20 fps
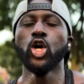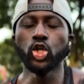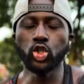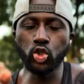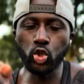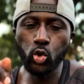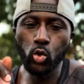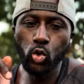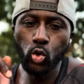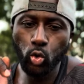
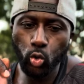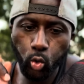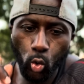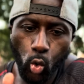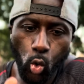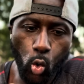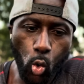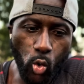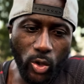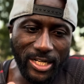ちょうど
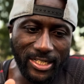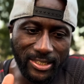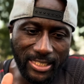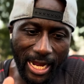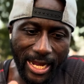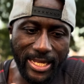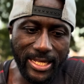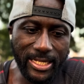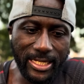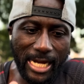俺
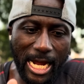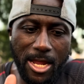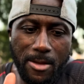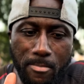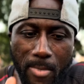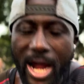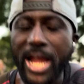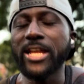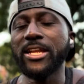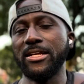大会
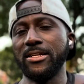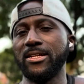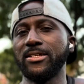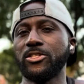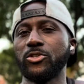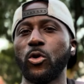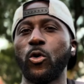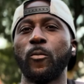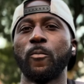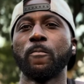前なんですよ。